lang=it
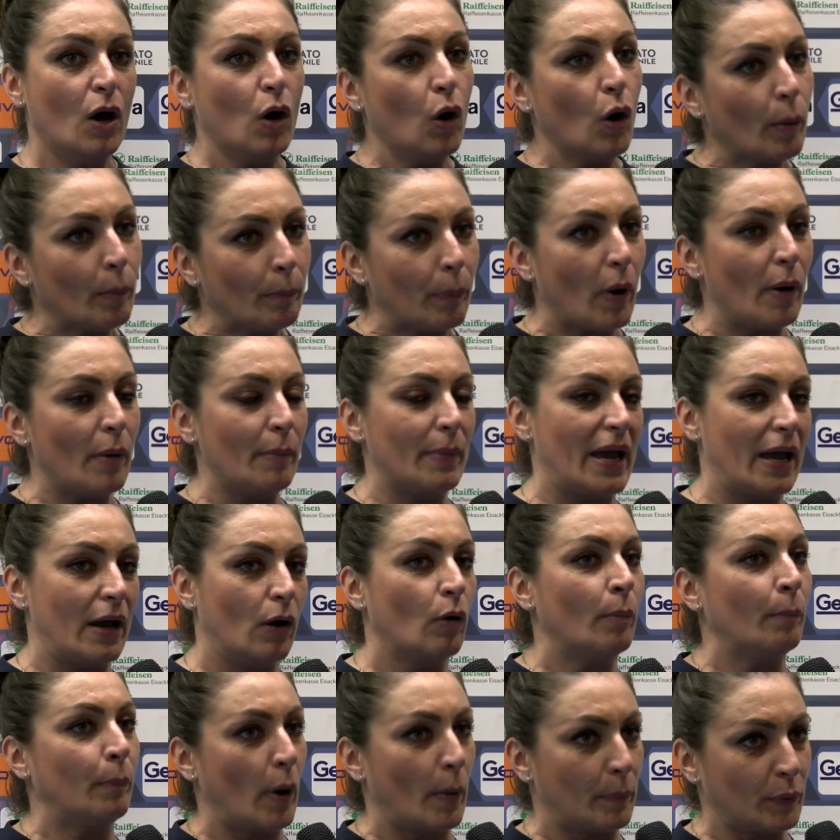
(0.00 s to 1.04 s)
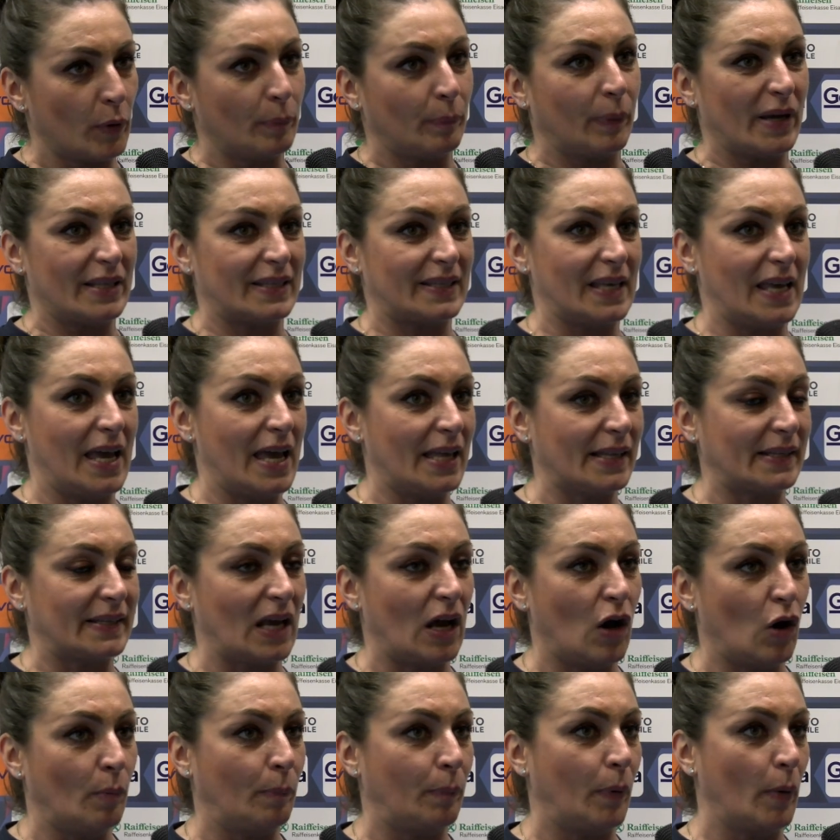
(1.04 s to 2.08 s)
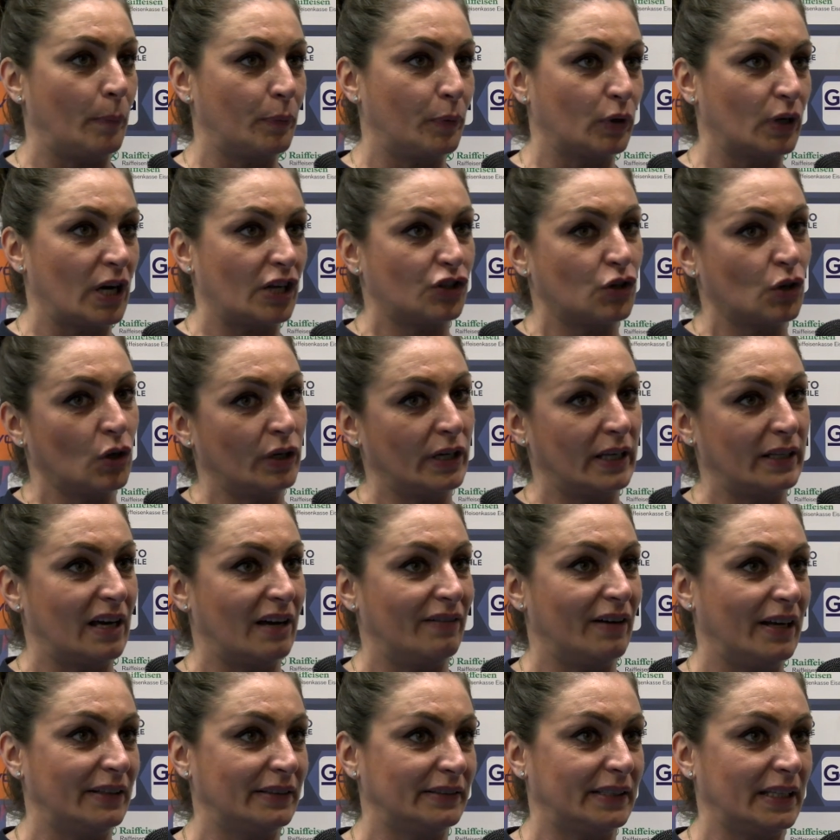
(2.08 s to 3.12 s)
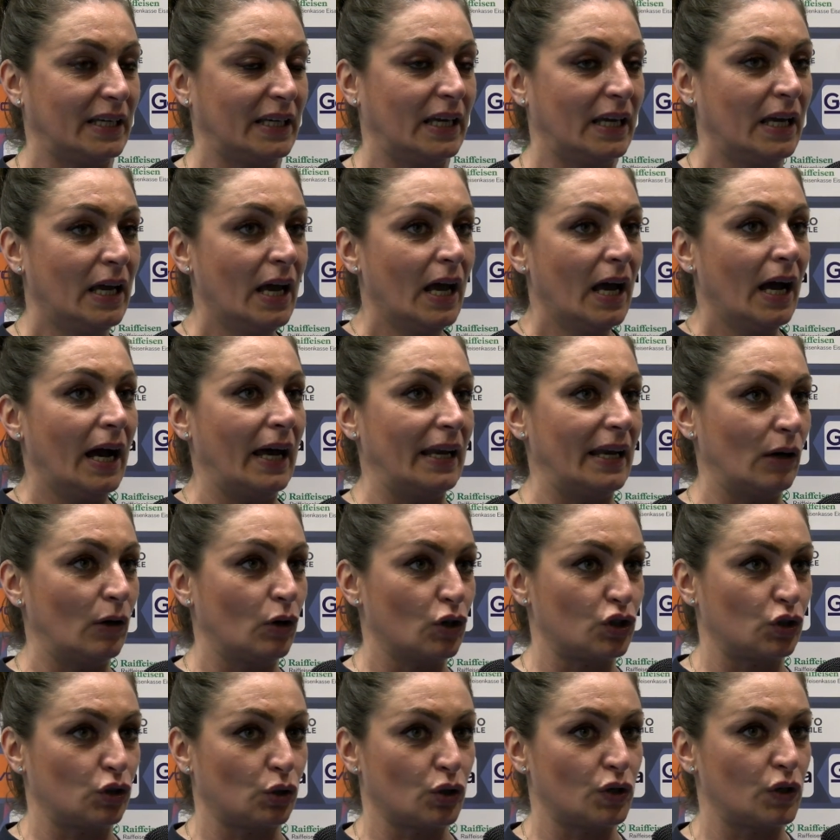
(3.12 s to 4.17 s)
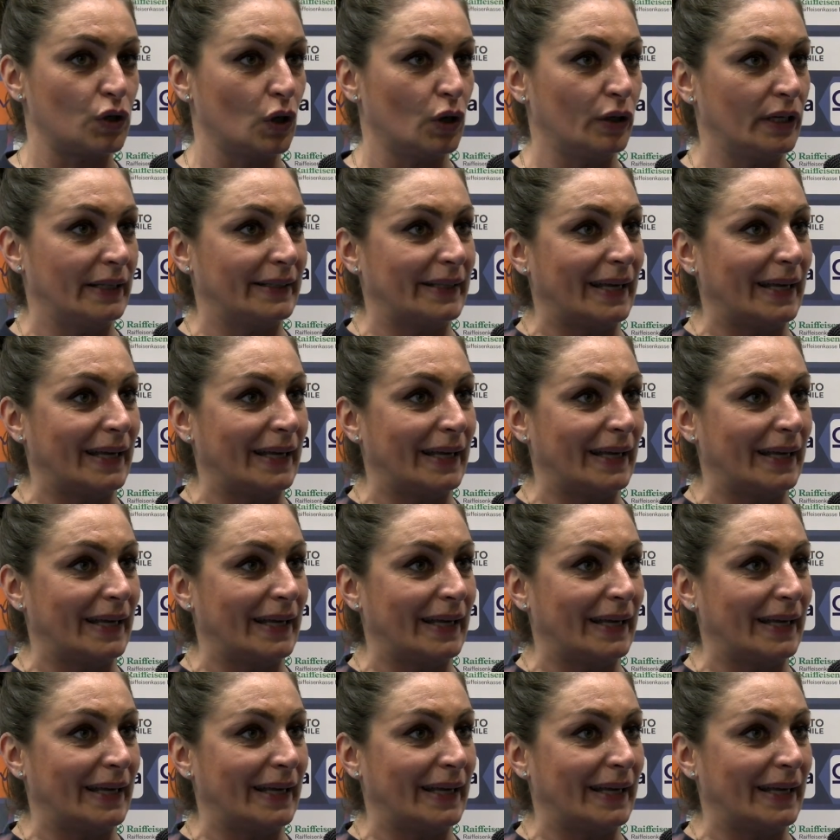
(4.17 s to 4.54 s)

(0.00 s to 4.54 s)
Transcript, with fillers: un po, un po' più pazienza, un po' più ragione davanti alla costruzione